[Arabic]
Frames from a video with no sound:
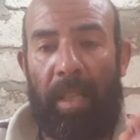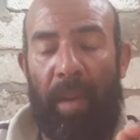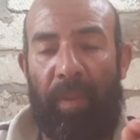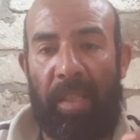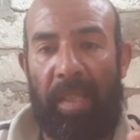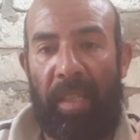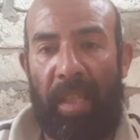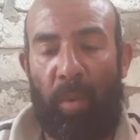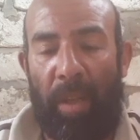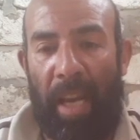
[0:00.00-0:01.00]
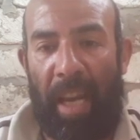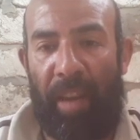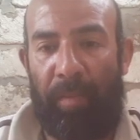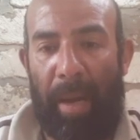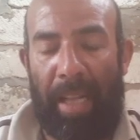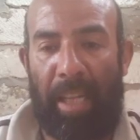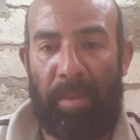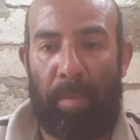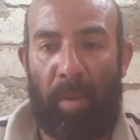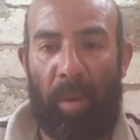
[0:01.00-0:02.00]
كيف تستطيع تكوين علف باعلى
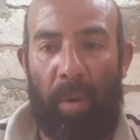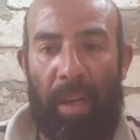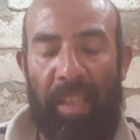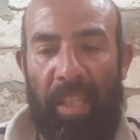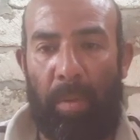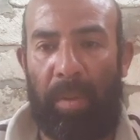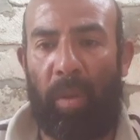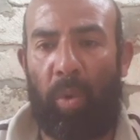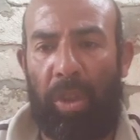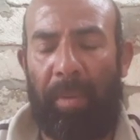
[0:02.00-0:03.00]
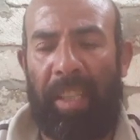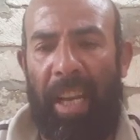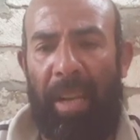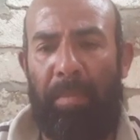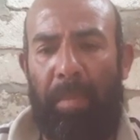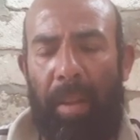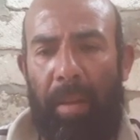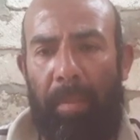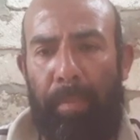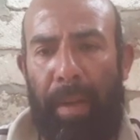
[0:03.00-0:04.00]
نسبه بروتين واقل سعر ممكن كنت بتكلم
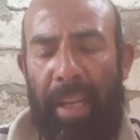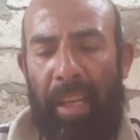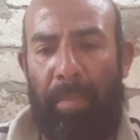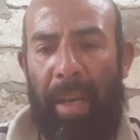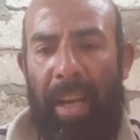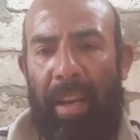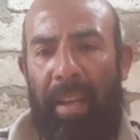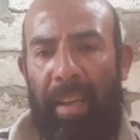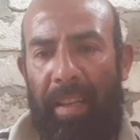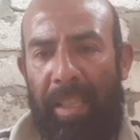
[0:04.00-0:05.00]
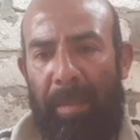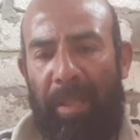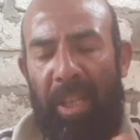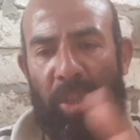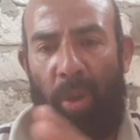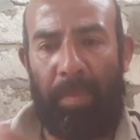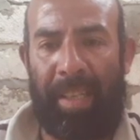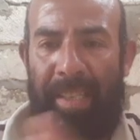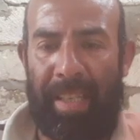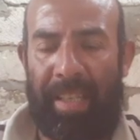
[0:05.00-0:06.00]
بالاجمال نسبه النشويات من
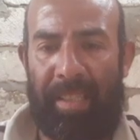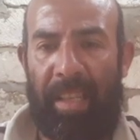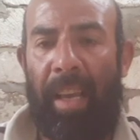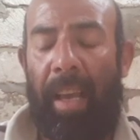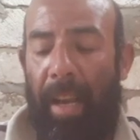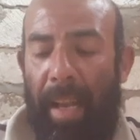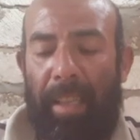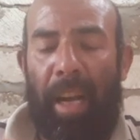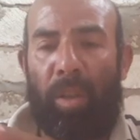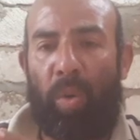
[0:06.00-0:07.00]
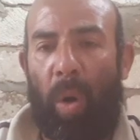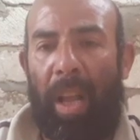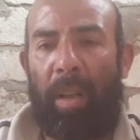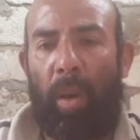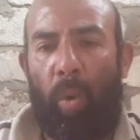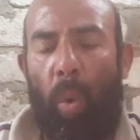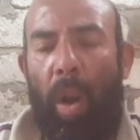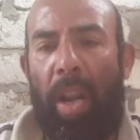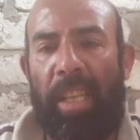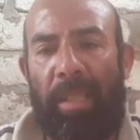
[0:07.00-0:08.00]
كذا لكذا لا ده انا هذكر لك
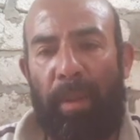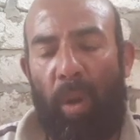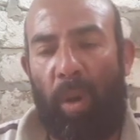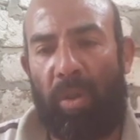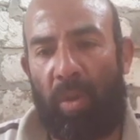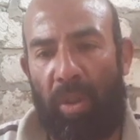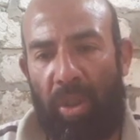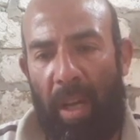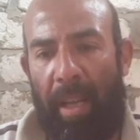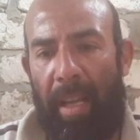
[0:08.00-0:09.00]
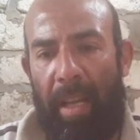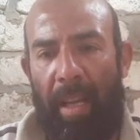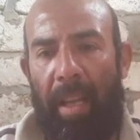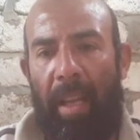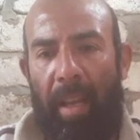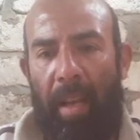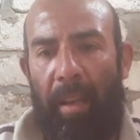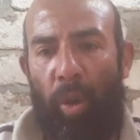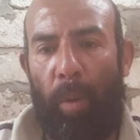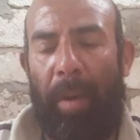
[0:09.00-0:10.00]
كل نسبه عنصر ان شاء الله
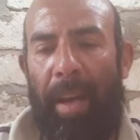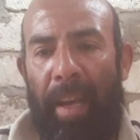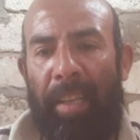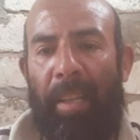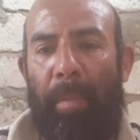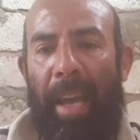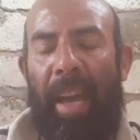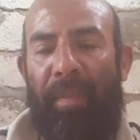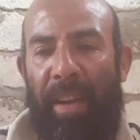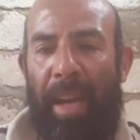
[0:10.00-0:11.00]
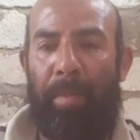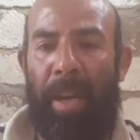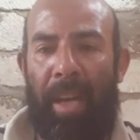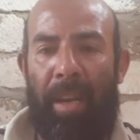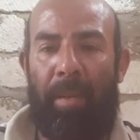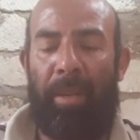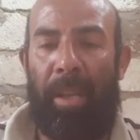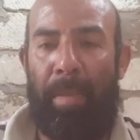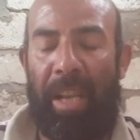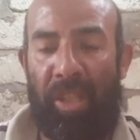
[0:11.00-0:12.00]
تبقى انت معاها في الامان ما
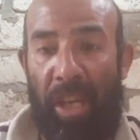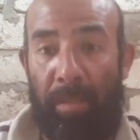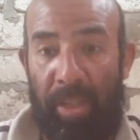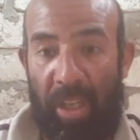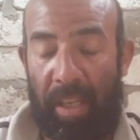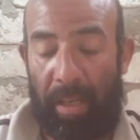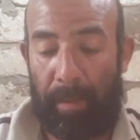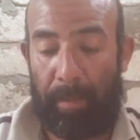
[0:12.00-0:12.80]
تعملكش اي مشاكل